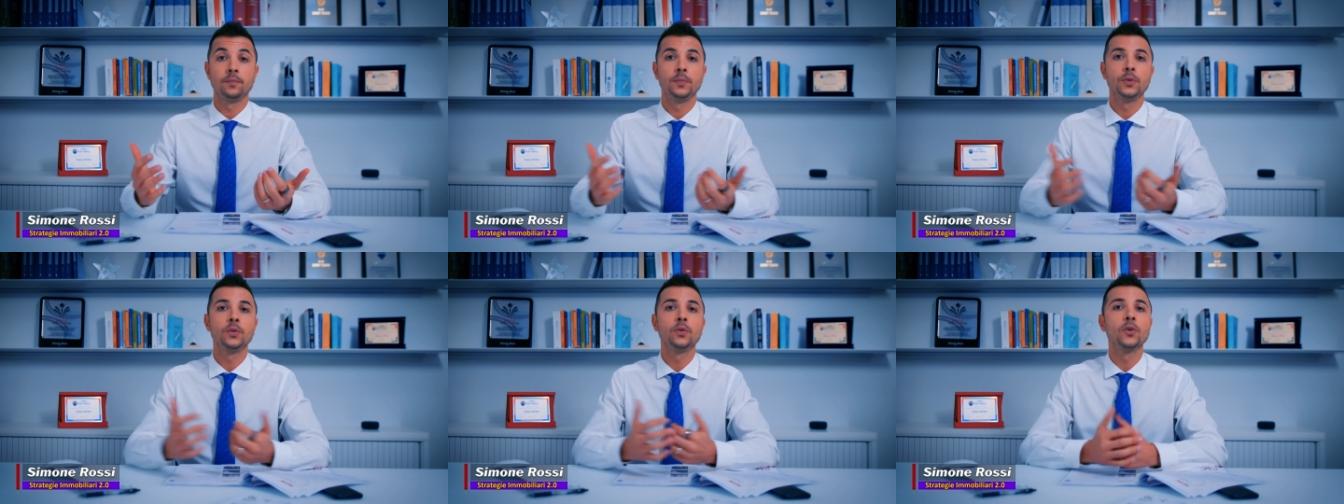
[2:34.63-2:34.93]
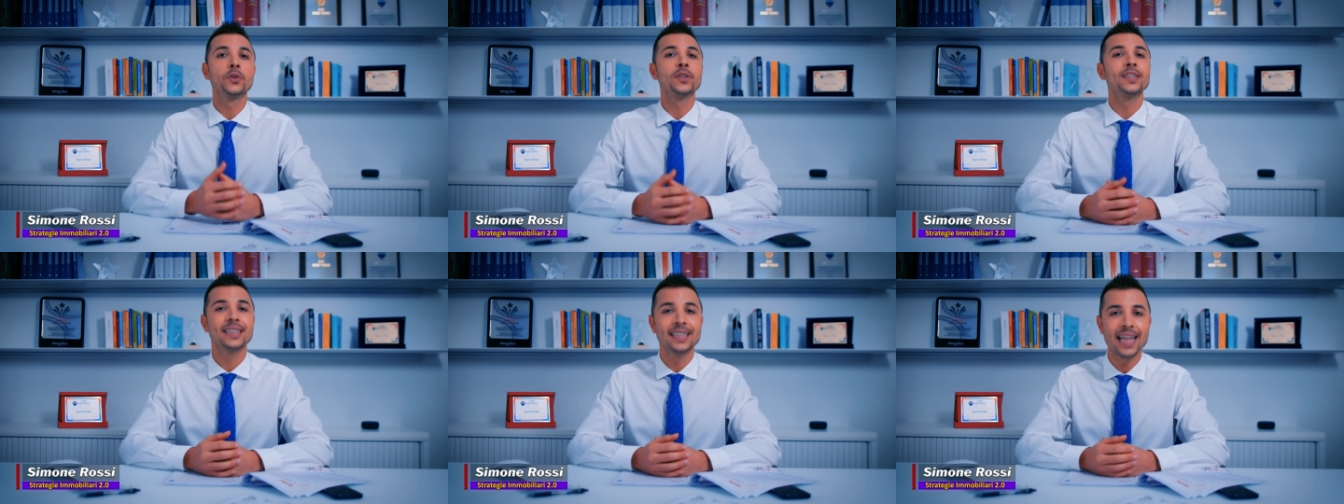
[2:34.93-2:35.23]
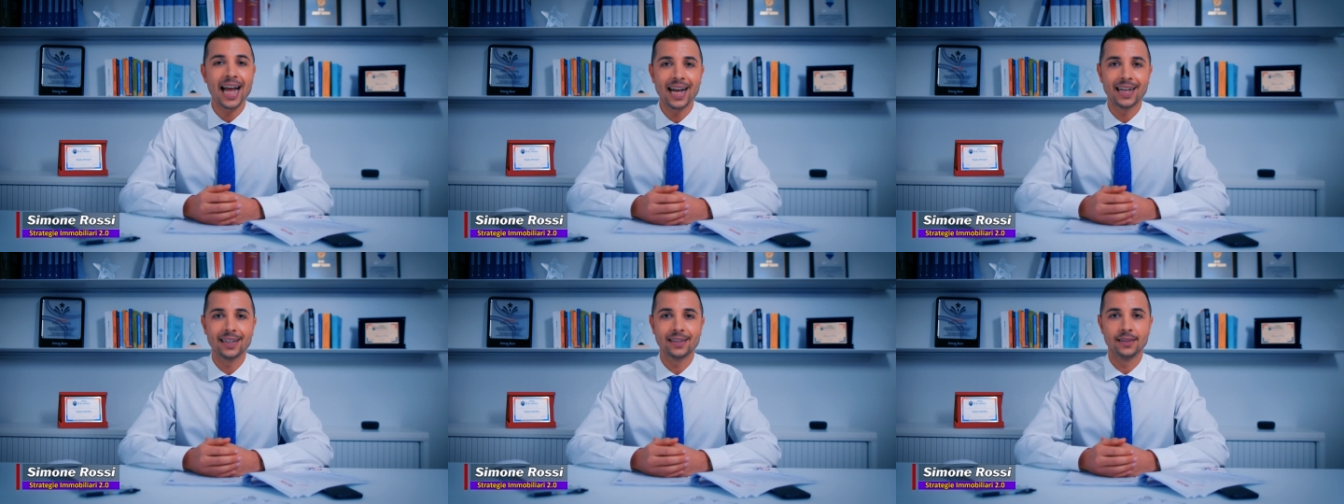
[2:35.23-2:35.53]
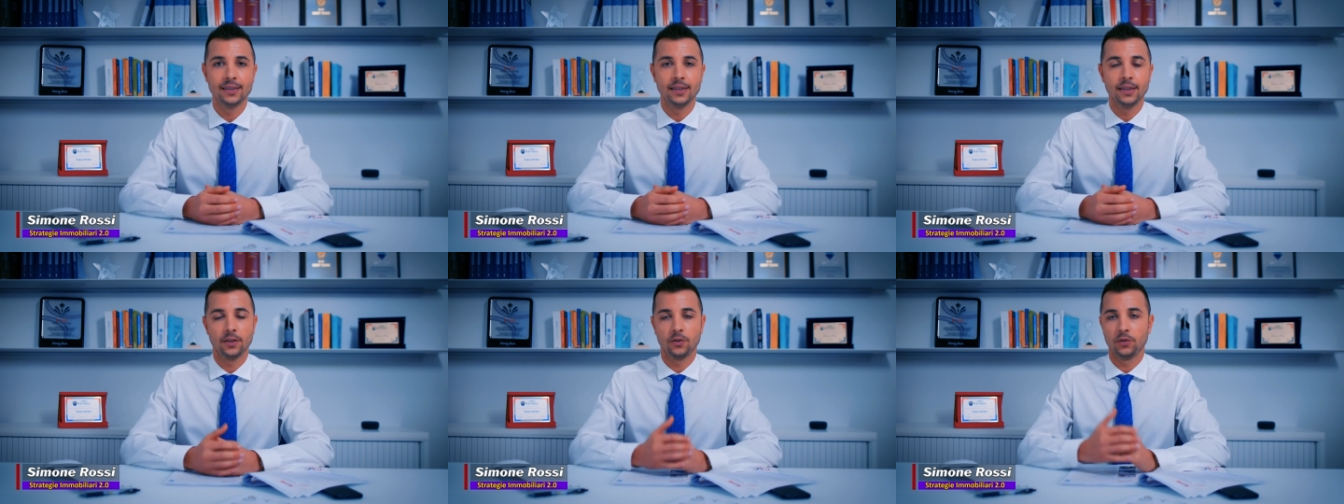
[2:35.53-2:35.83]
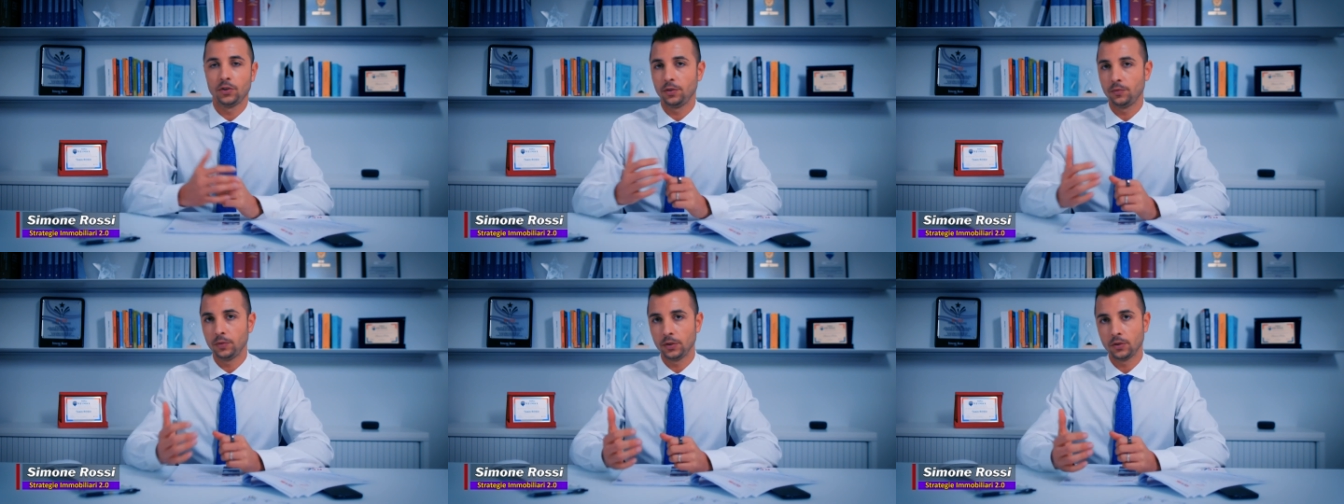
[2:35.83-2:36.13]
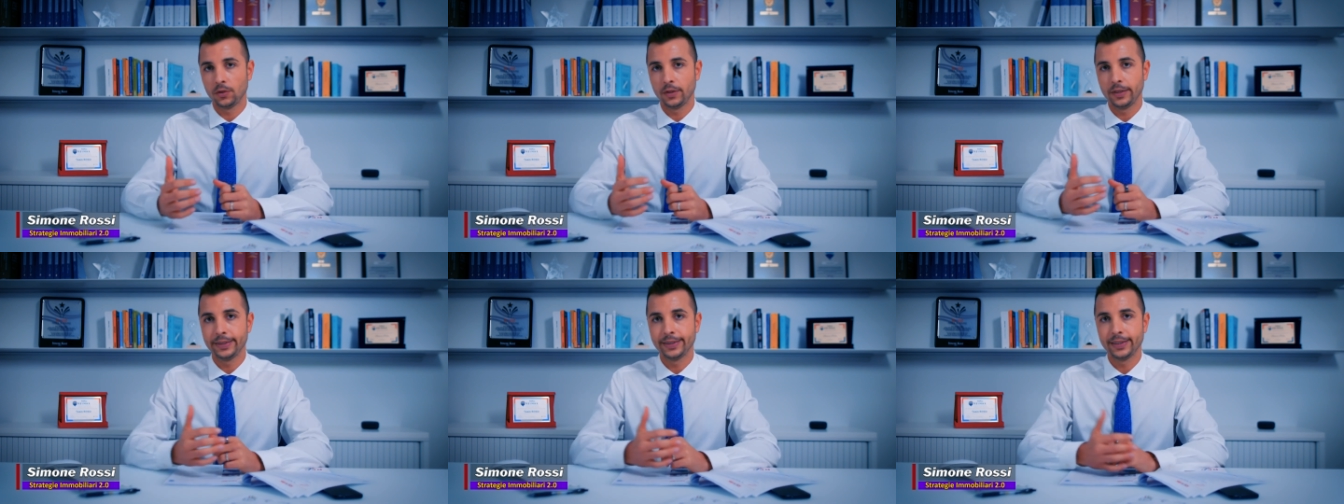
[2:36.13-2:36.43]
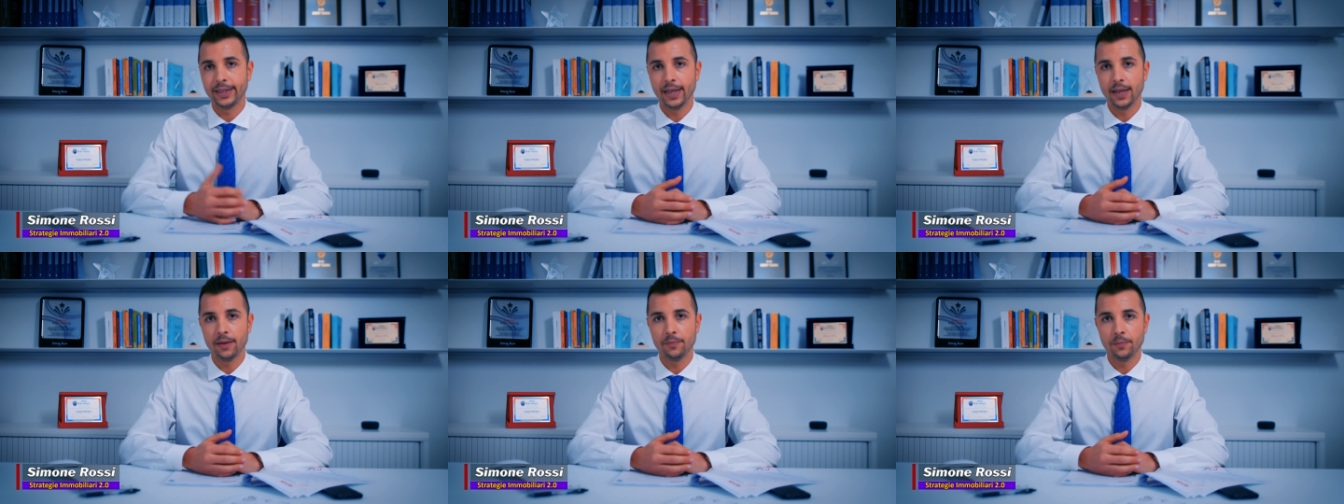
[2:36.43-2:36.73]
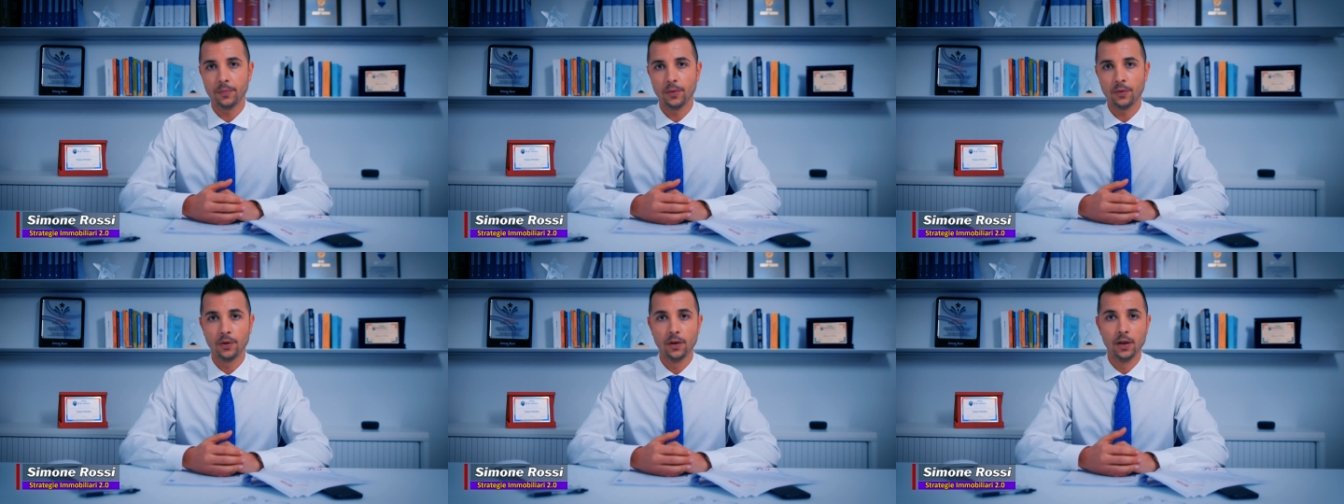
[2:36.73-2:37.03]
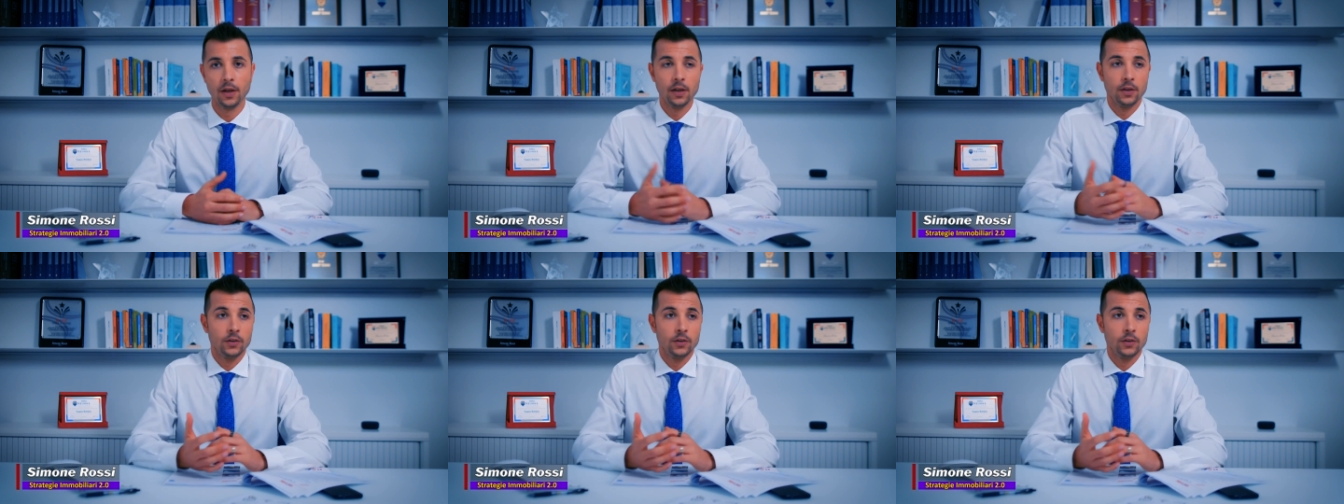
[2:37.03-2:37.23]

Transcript: più costanti che ho seguito nel tempo